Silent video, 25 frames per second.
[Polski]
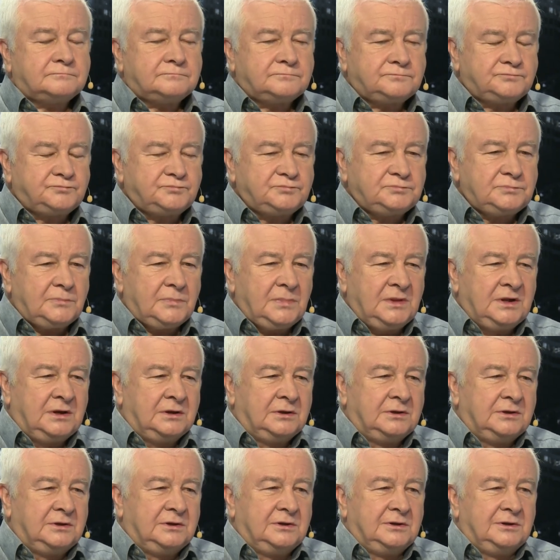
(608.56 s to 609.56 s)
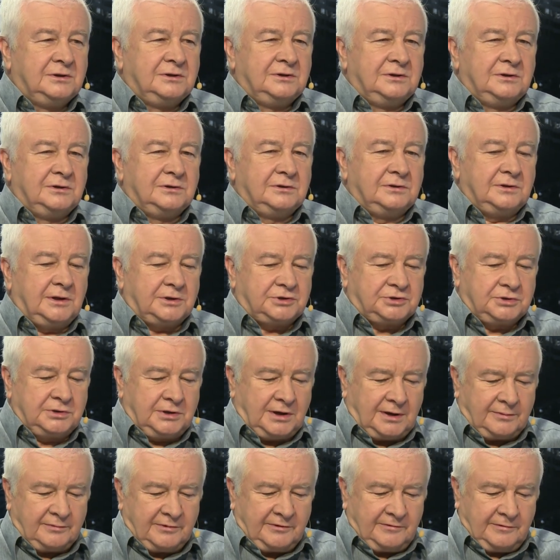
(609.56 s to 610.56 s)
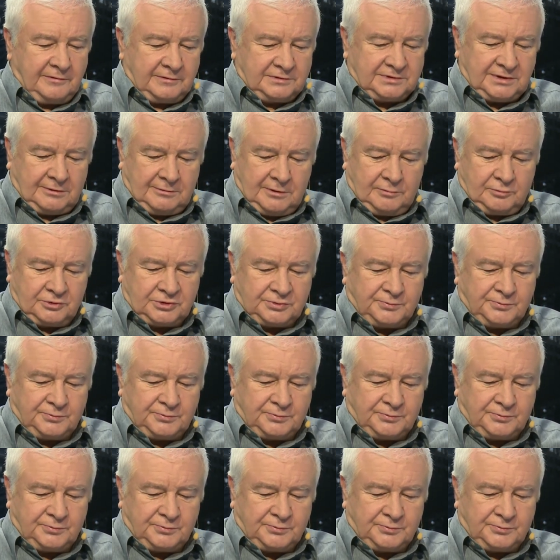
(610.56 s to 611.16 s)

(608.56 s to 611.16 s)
nie wiem, z SLD. Znaczy, z nam, całemu